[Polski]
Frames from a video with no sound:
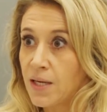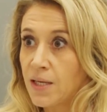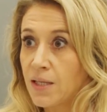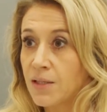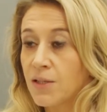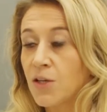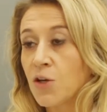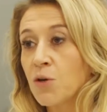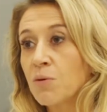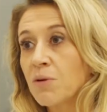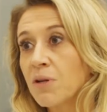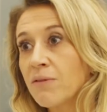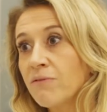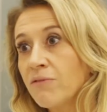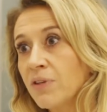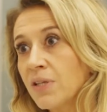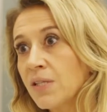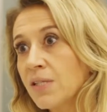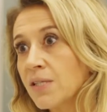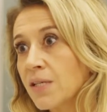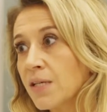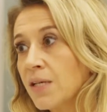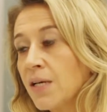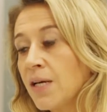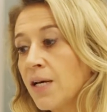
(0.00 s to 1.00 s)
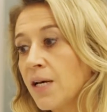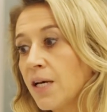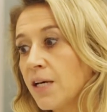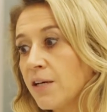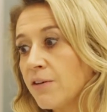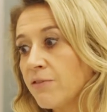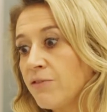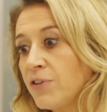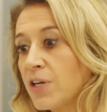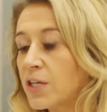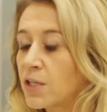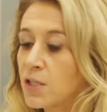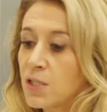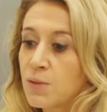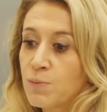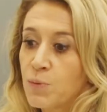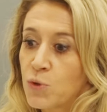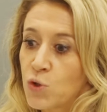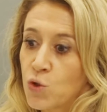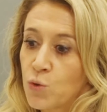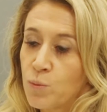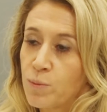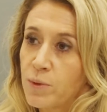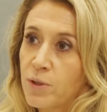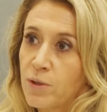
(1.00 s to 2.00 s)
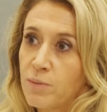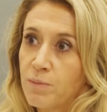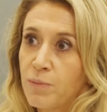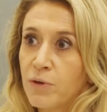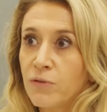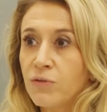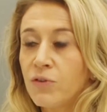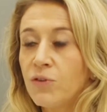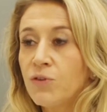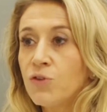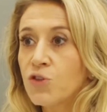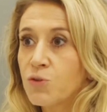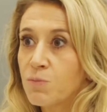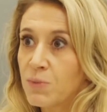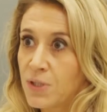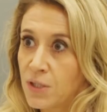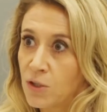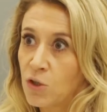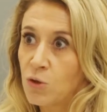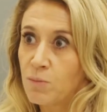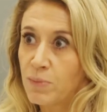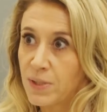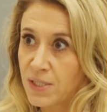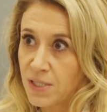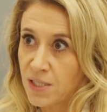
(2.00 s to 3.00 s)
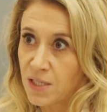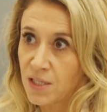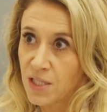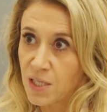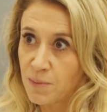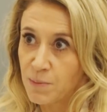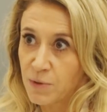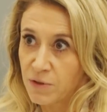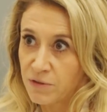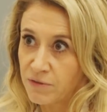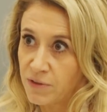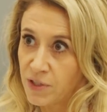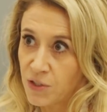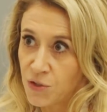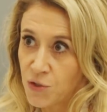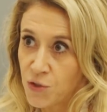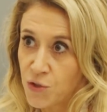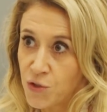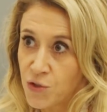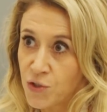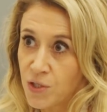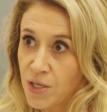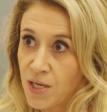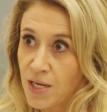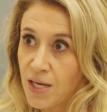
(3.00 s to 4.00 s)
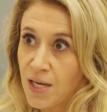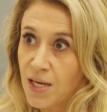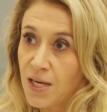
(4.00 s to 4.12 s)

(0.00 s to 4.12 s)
Dają nam wiedzę w jaki sposób powinniśmy tego pacjenta prowadzić.